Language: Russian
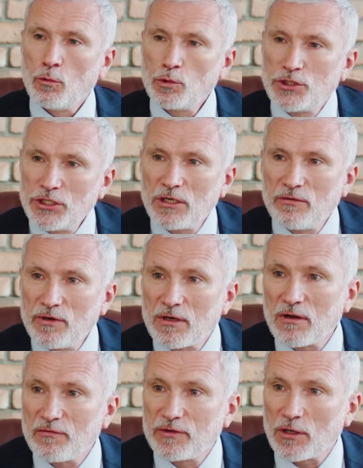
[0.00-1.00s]
Учитель
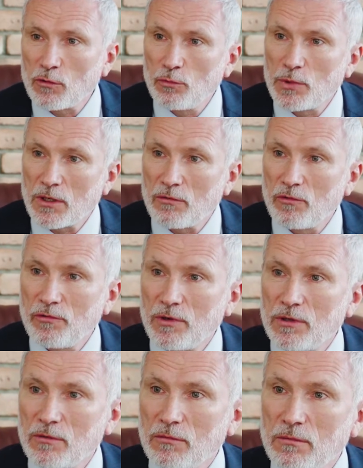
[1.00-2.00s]
выиграл Вторую мировую
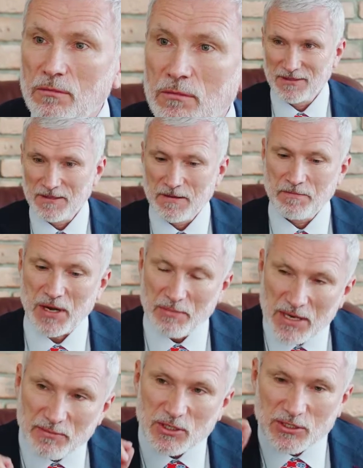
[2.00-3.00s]
войну.
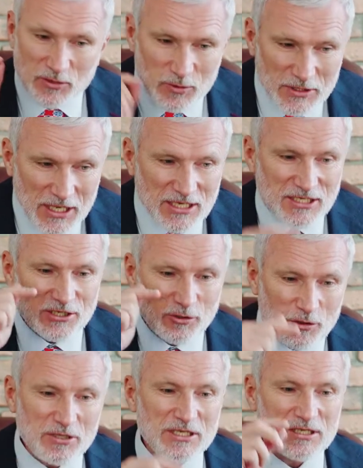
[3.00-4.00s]
Проблема государства,
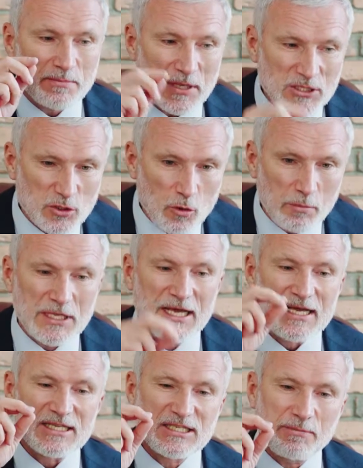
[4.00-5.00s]
что оно не
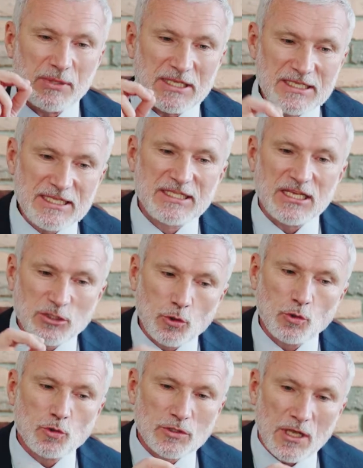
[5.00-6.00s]
способно заплатить
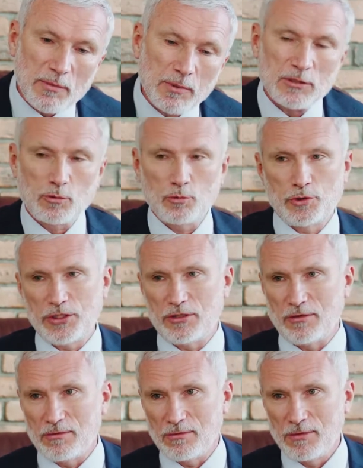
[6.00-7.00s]
достойную зарплату учителю,